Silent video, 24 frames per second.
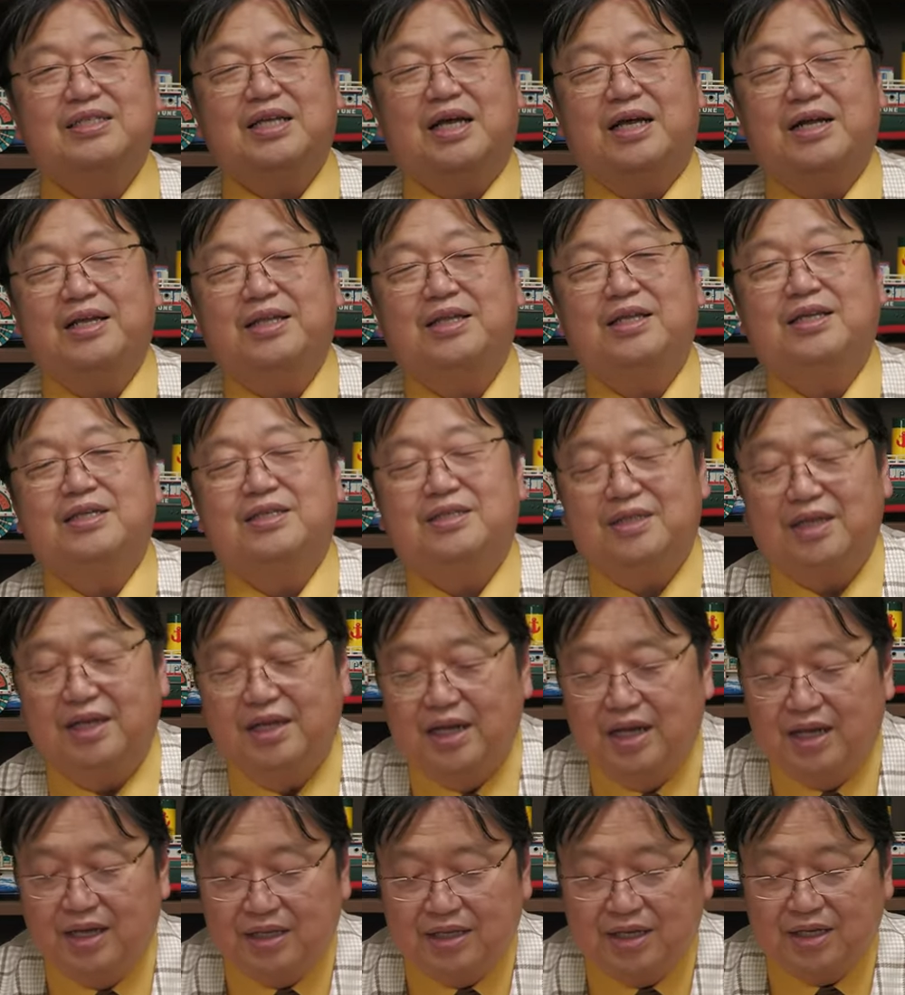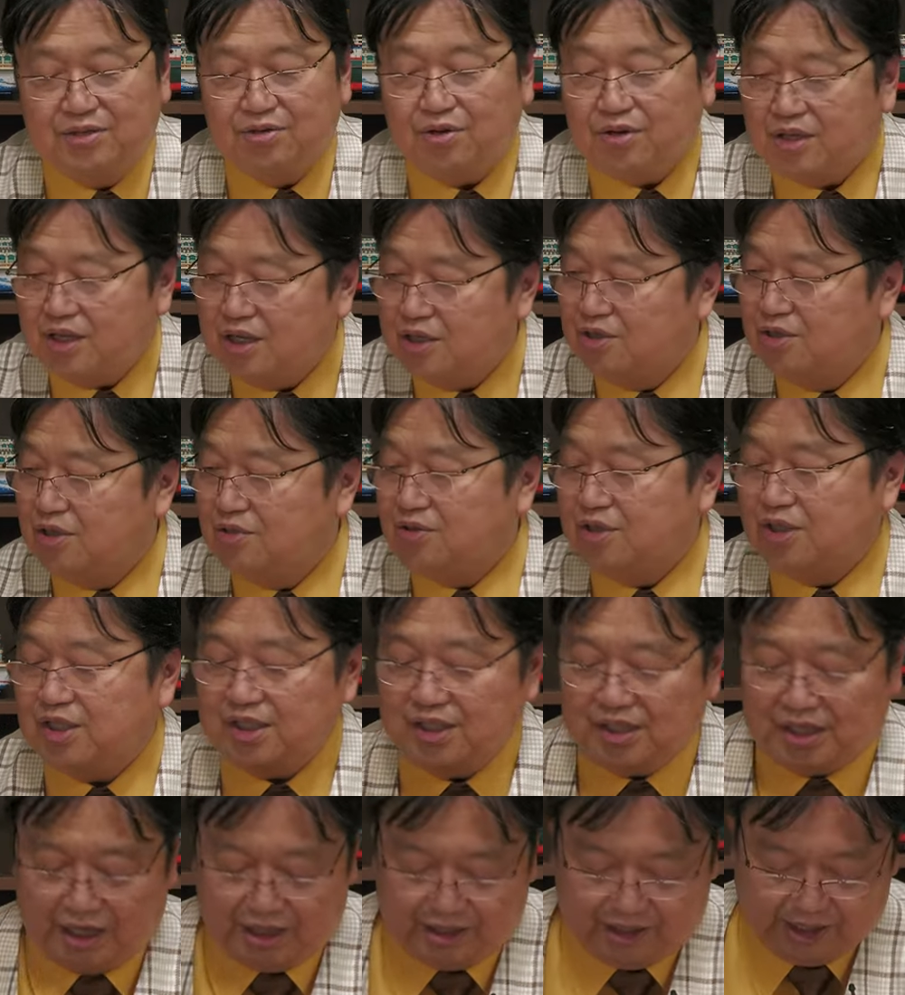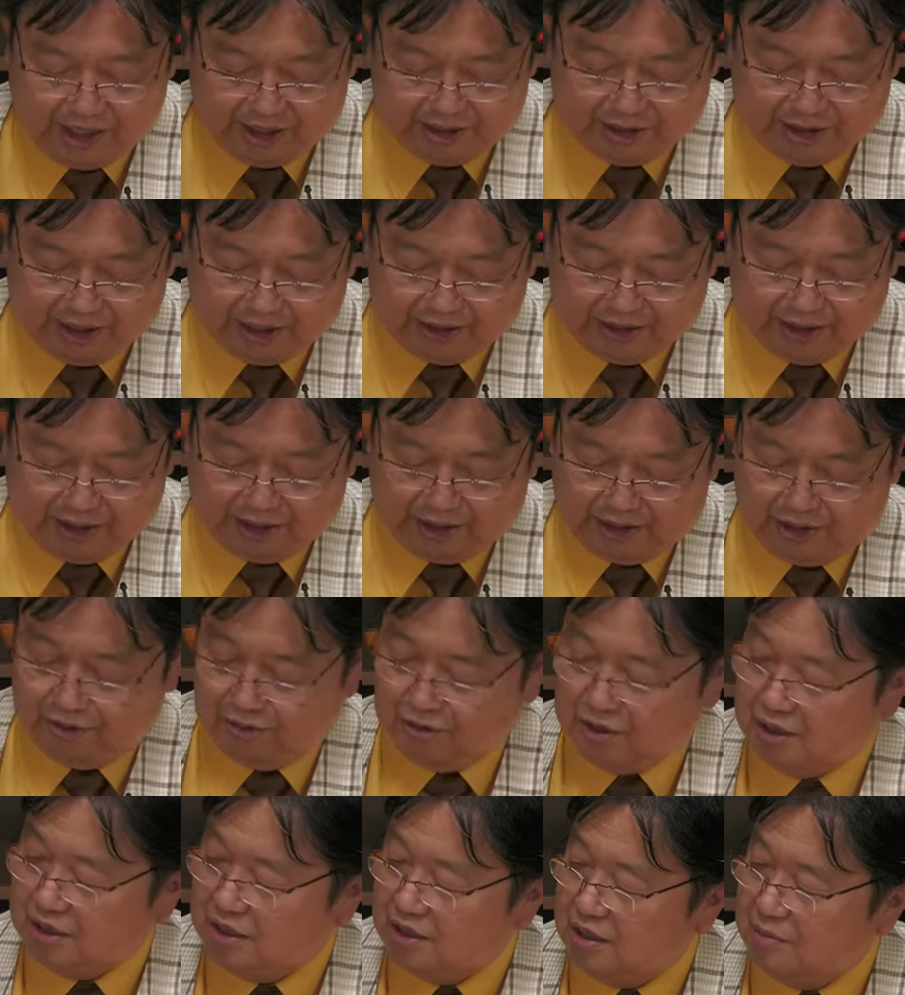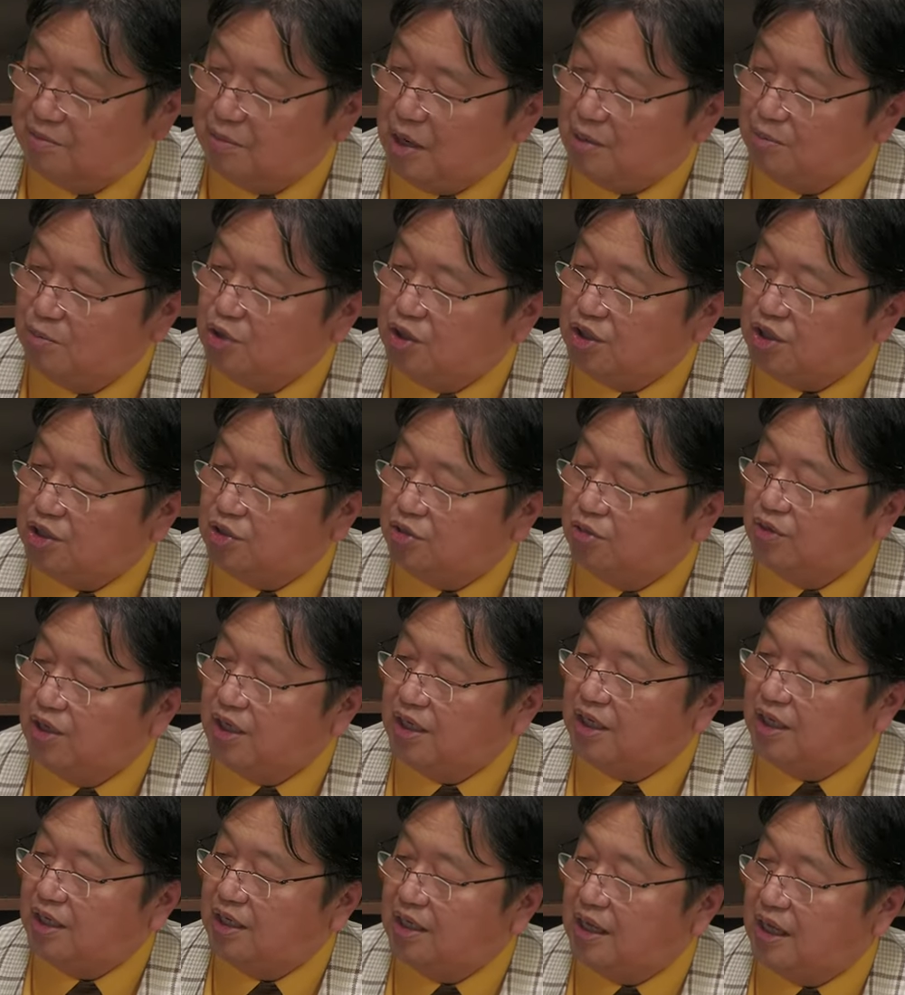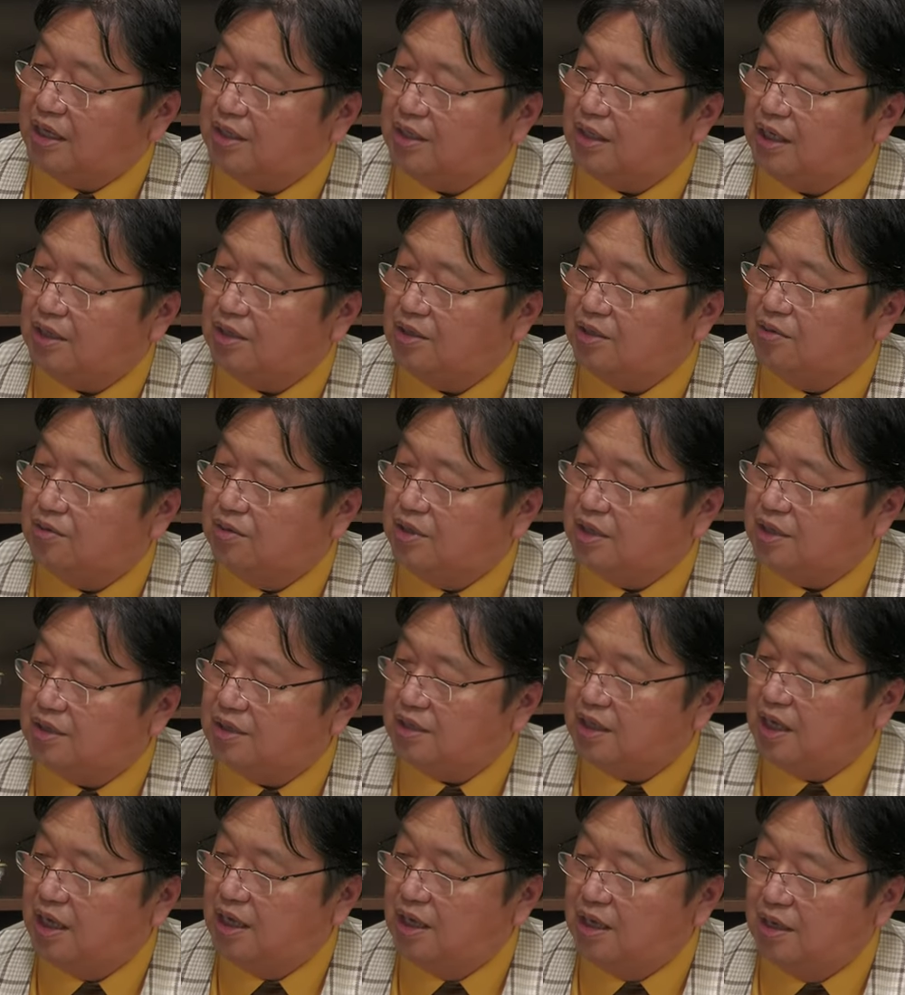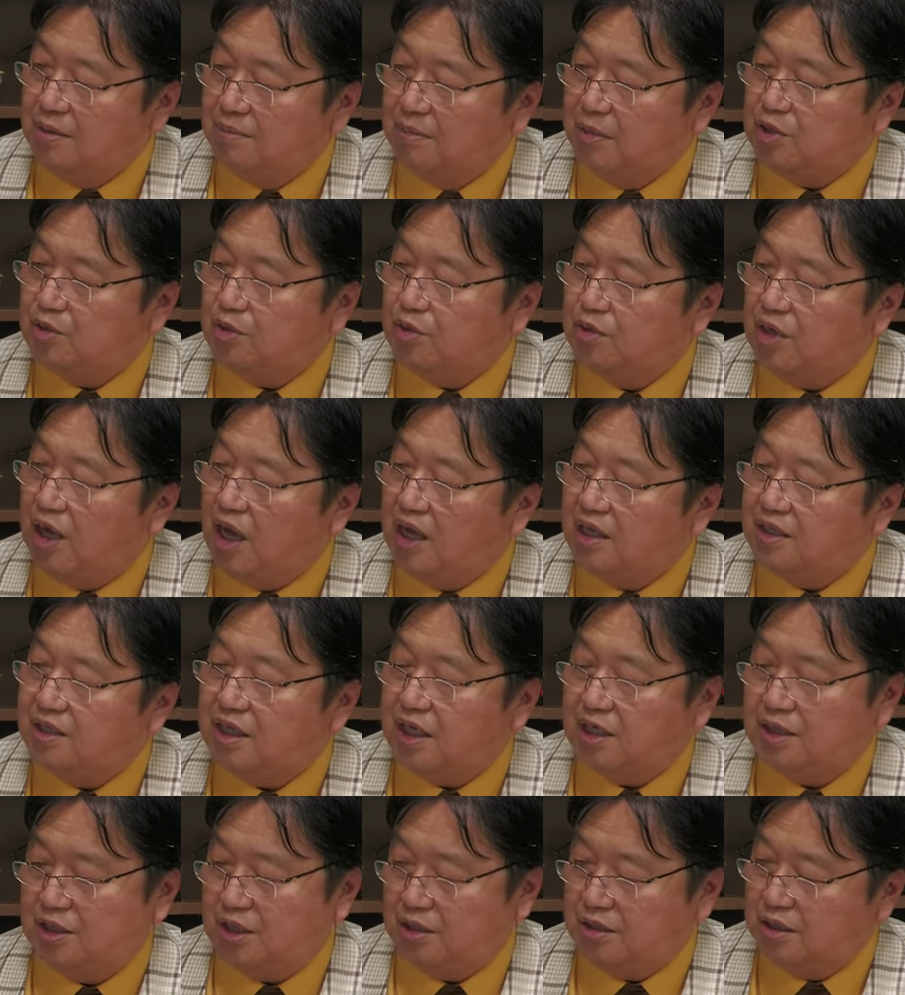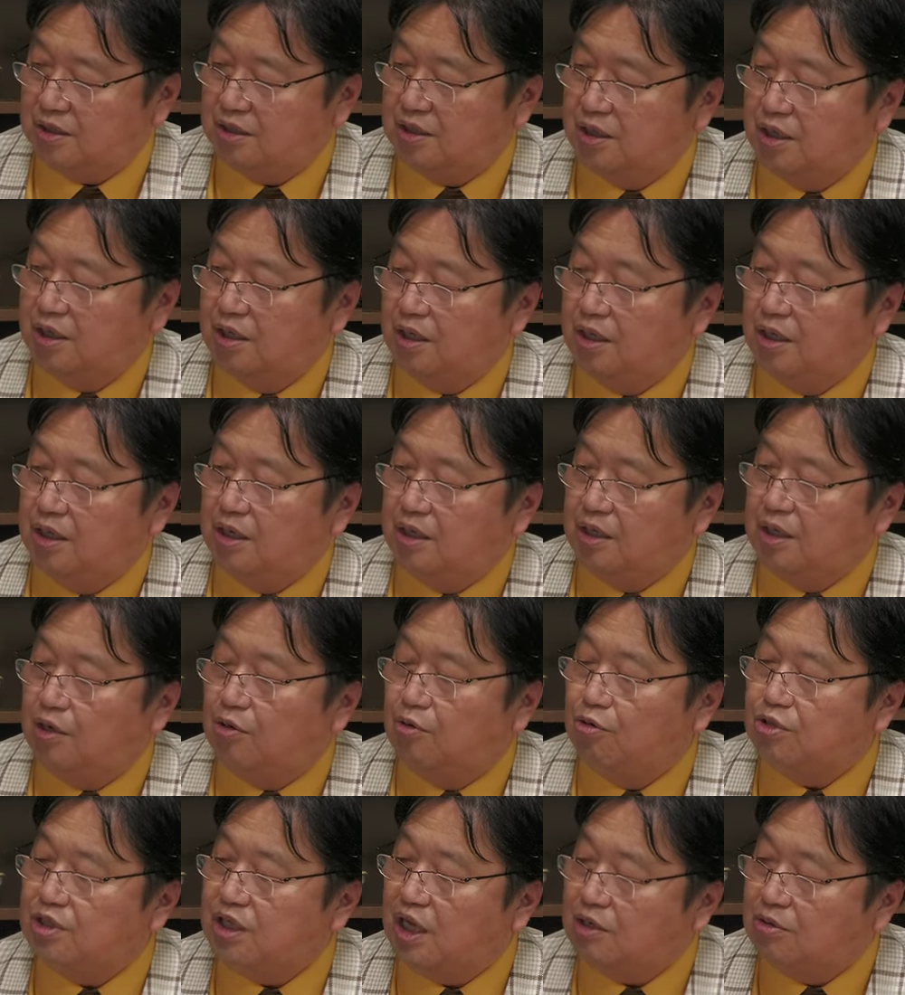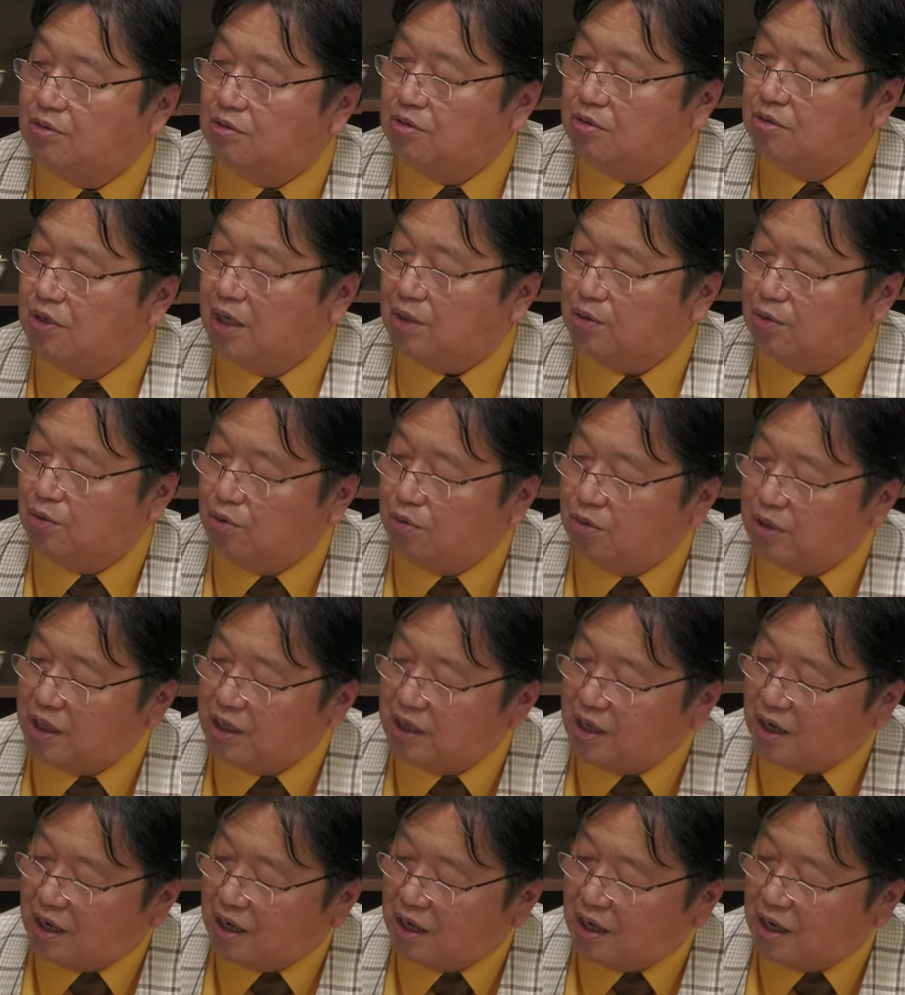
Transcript: されてですね、でそれで終身刑になっちゃったっていうですね、まあ、無期懲役になったっていうですね、まあ、そういう犯罪者です。で保釈が通ら